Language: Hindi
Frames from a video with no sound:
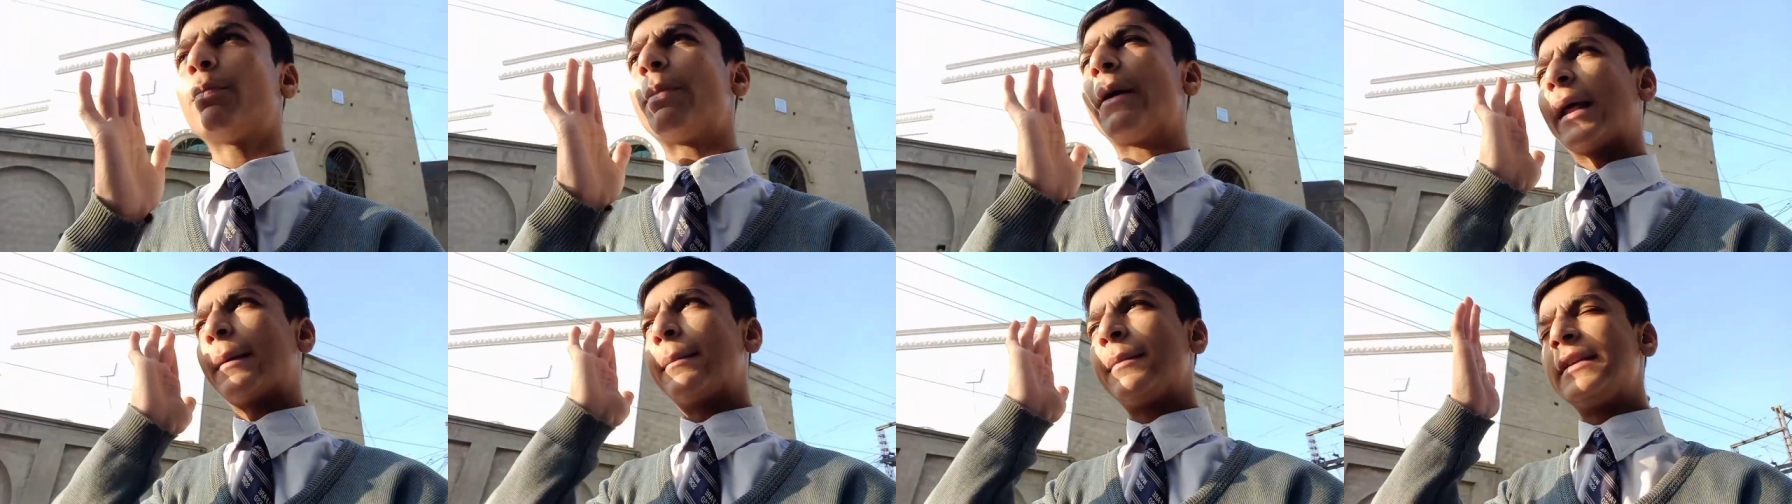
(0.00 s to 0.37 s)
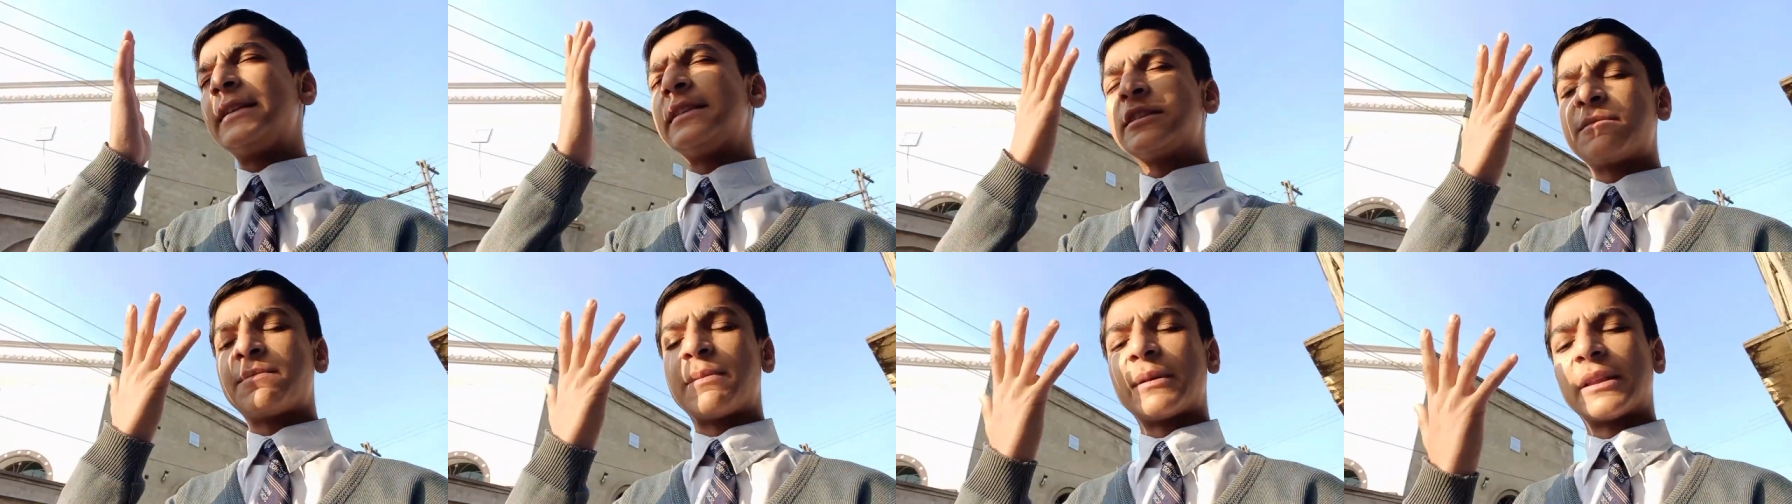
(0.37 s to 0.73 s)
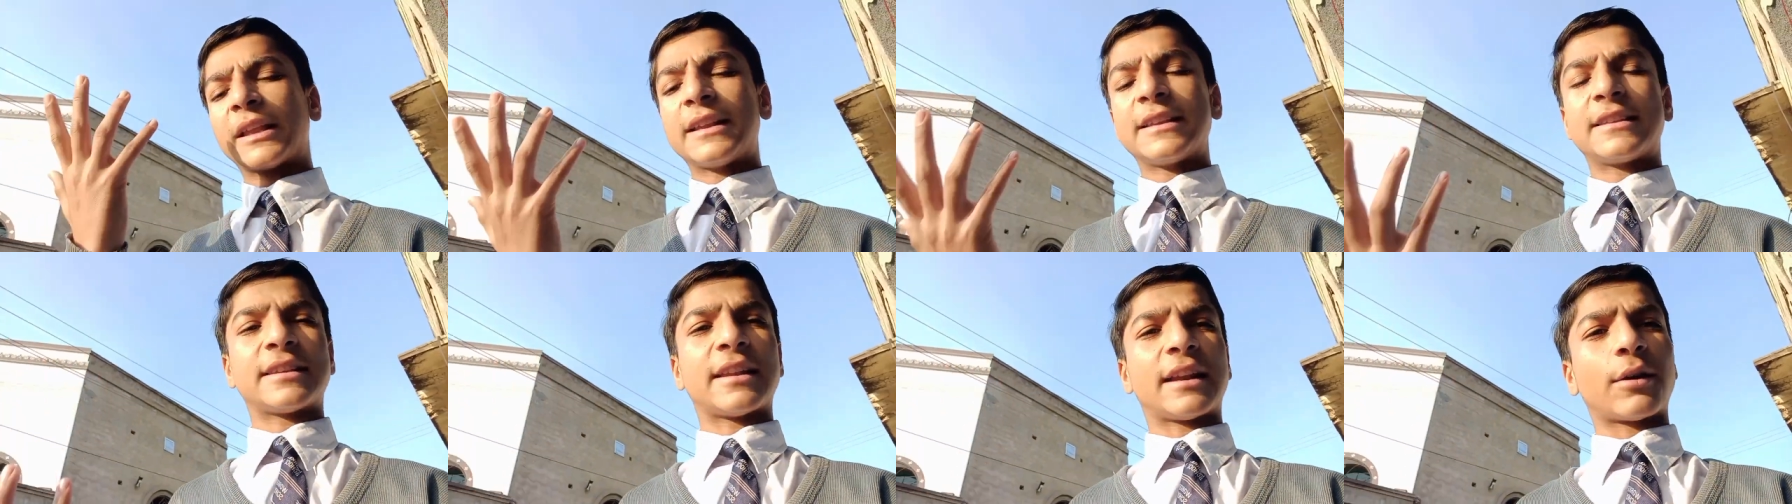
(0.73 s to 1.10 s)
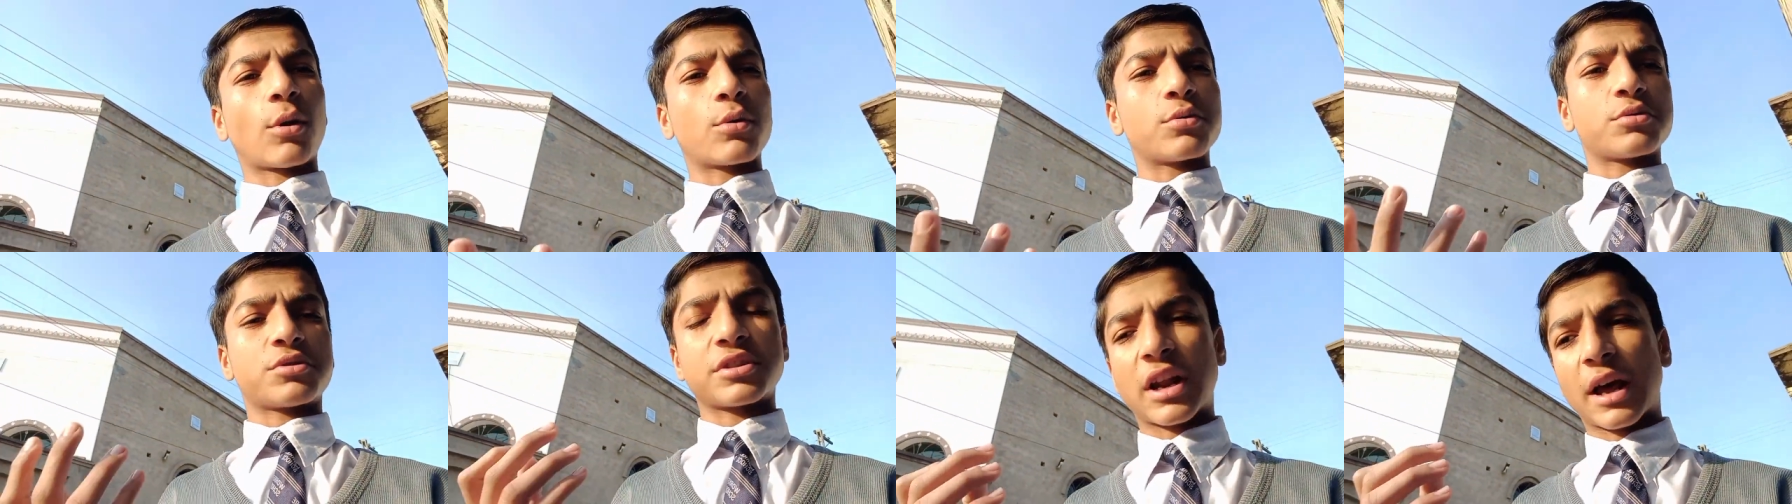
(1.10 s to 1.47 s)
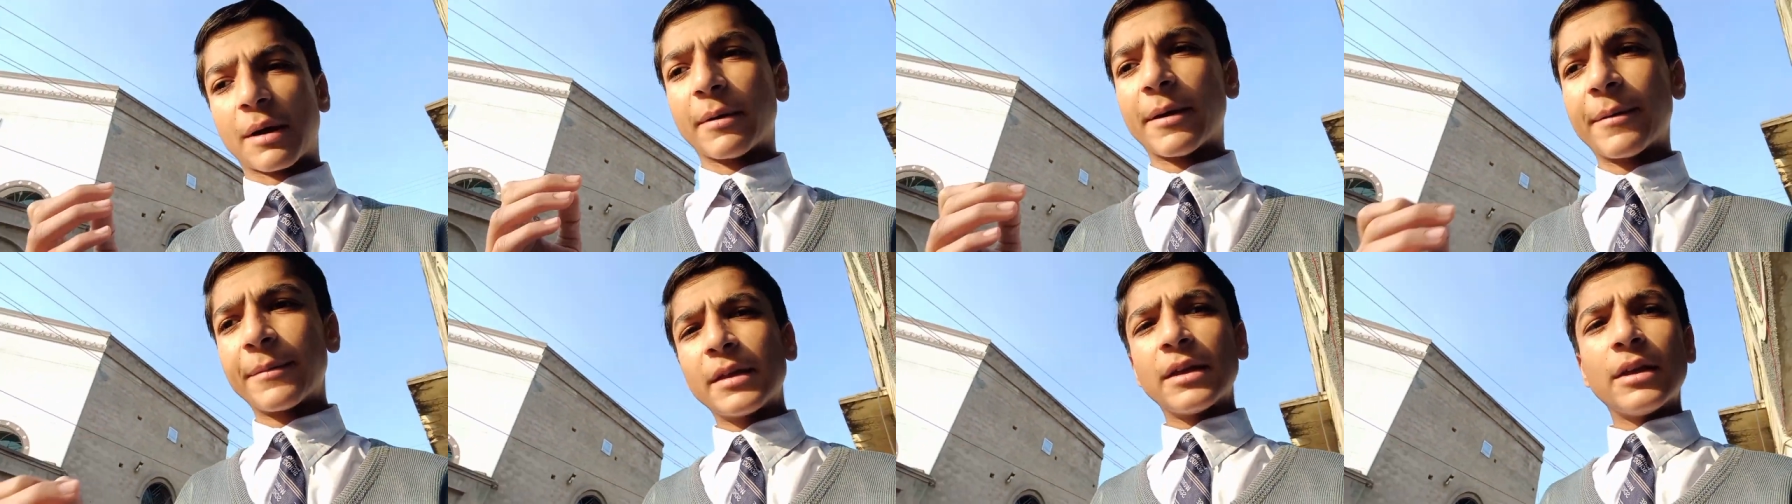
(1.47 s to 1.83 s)
पैरामिक्स पता नहीं इस तरह कुछ नाम
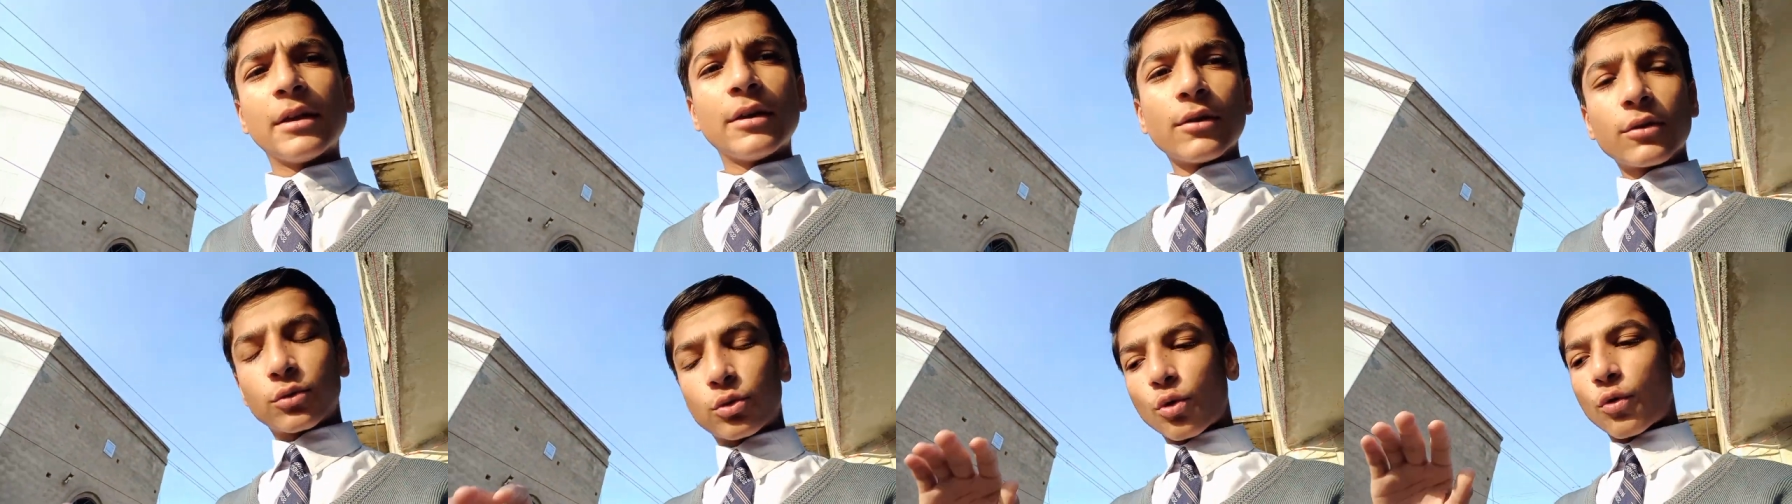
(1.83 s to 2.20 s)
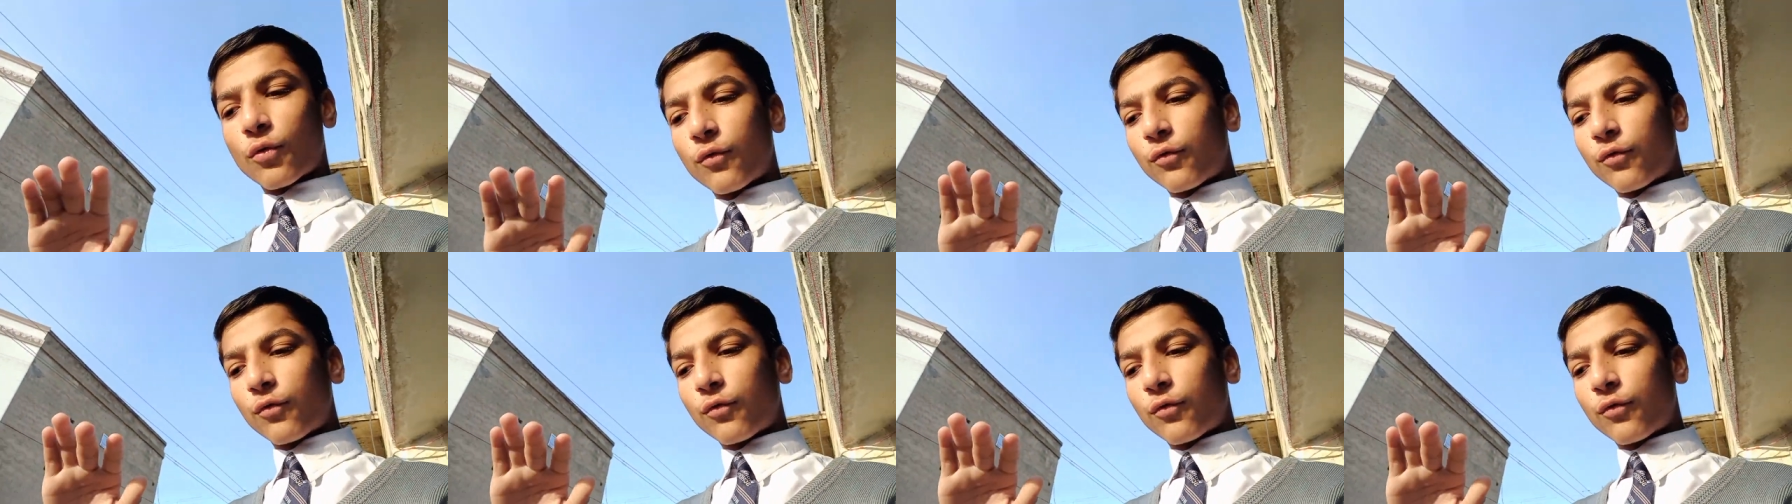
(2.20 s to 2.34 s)
है तो